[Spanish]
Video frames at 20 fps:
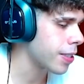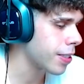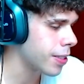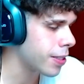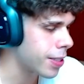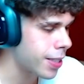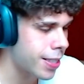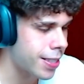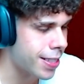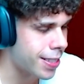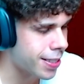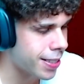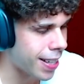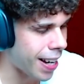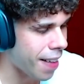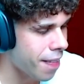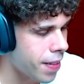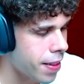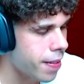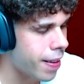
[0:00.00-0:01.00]
Es que es,
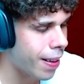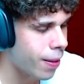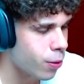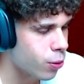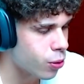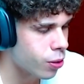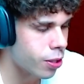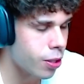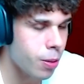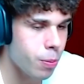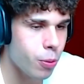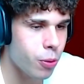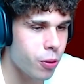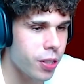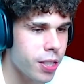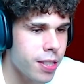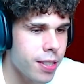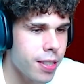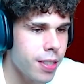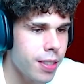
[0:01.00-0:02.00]
grande ya tío,
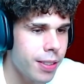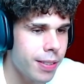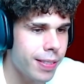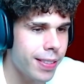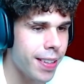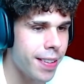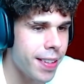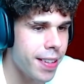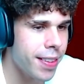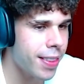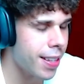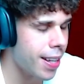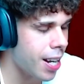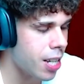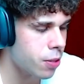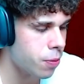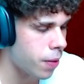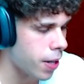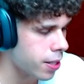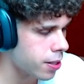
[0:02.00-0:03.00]
porque es que te dice
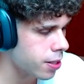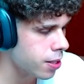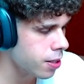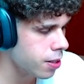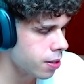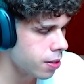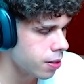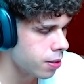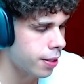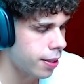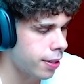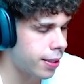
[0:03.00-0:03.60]
las frases